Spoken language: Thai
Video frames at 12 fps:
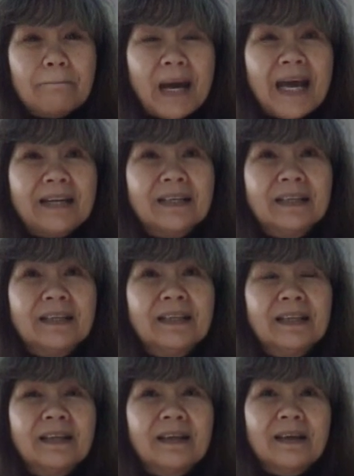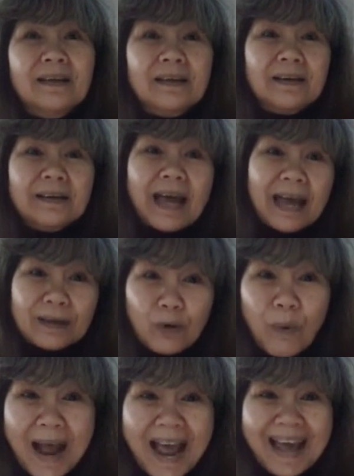มันด้าน
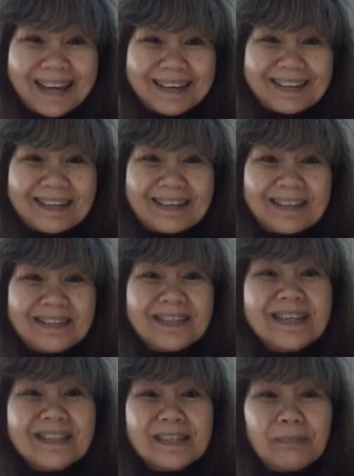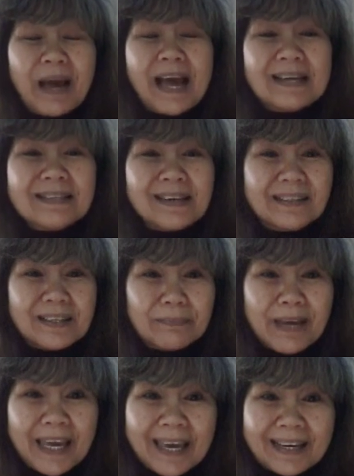กว้าง45เซนติ
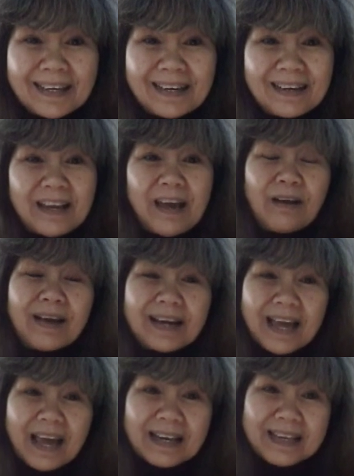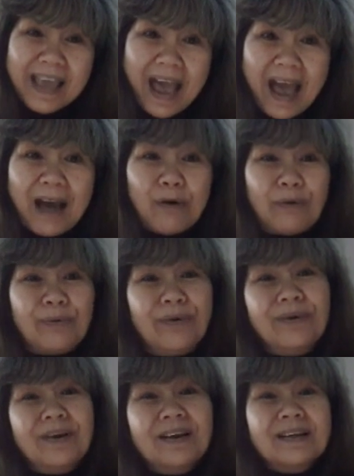เมตร แล้วก็ด้านยาว
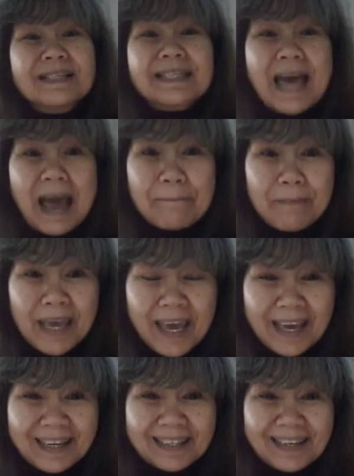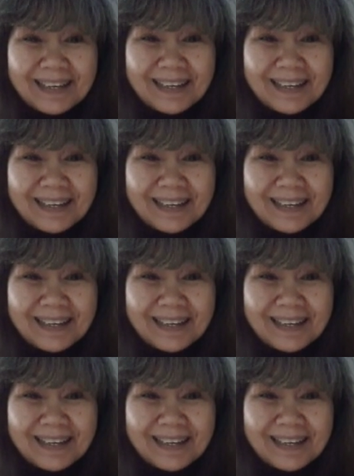3 เมตร